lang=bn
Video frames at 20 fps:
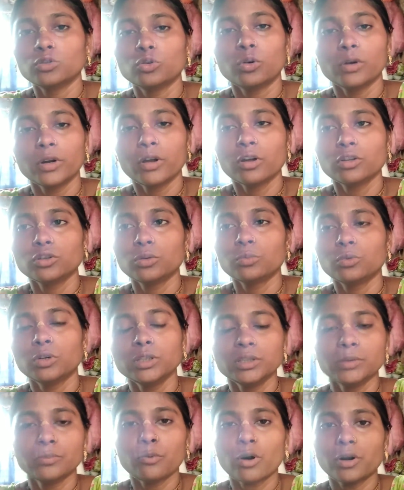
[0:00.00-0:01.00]
ধরে হয়তো
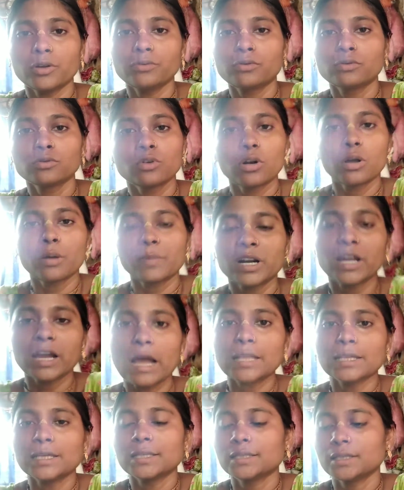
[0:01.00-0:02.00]
বলি যে পরে ফোন করো আমার
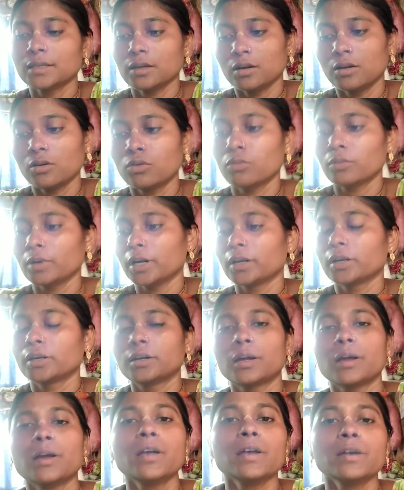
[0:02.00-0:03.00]
কাজ আছে এরকম
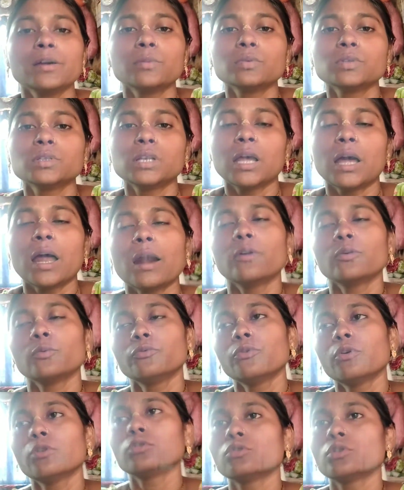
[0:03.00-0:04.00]
একটা বুঝলে আর
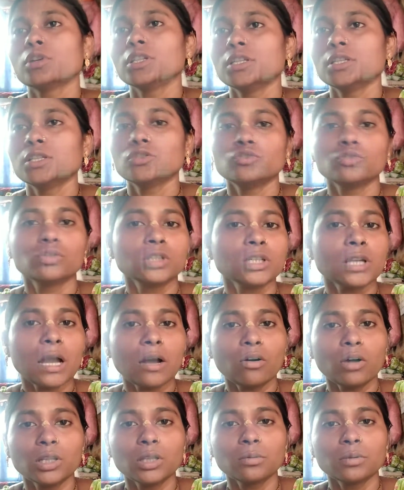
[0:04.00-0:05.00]
ফোন করে দিয়েছে যদি না
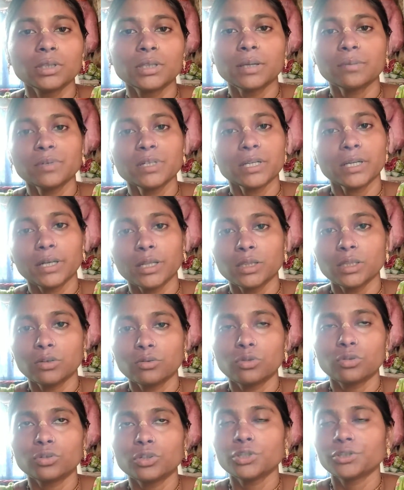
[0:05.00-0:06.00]
কথা বলতাম
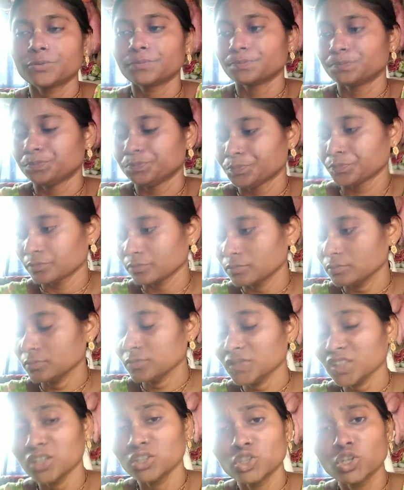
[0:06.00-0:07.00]
সেটাতেও দোষ
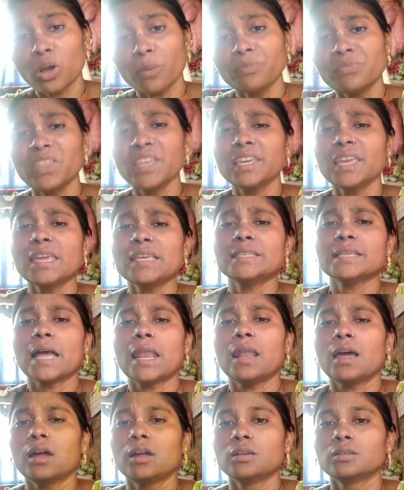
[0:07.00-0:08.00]
সব দিকেই
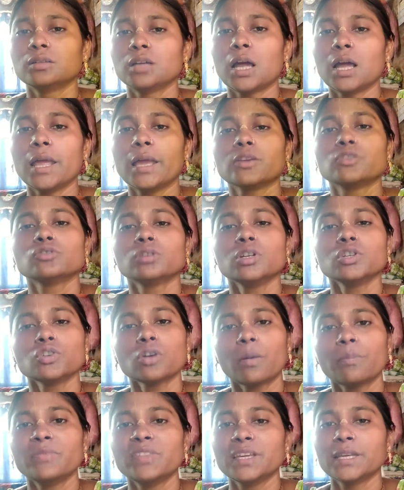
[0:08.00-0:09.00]
জ্বালা অ্যাকচুয়ালি
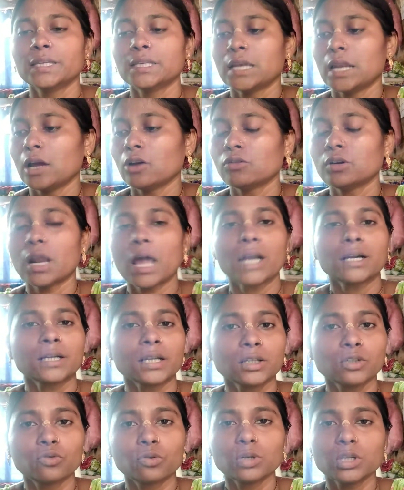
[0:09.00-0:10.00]
সব দিকে গেল এখন
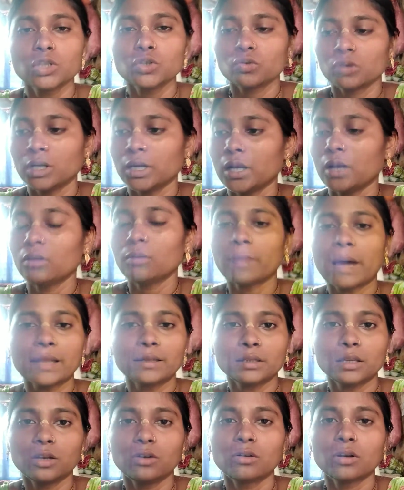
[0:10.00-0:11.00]
রাগটা করে চলে গেল ভাত
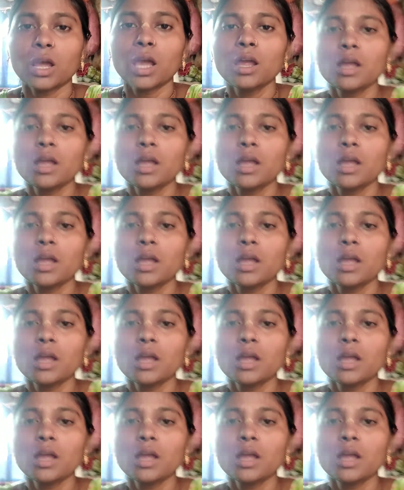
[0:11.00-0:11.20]
খেলো না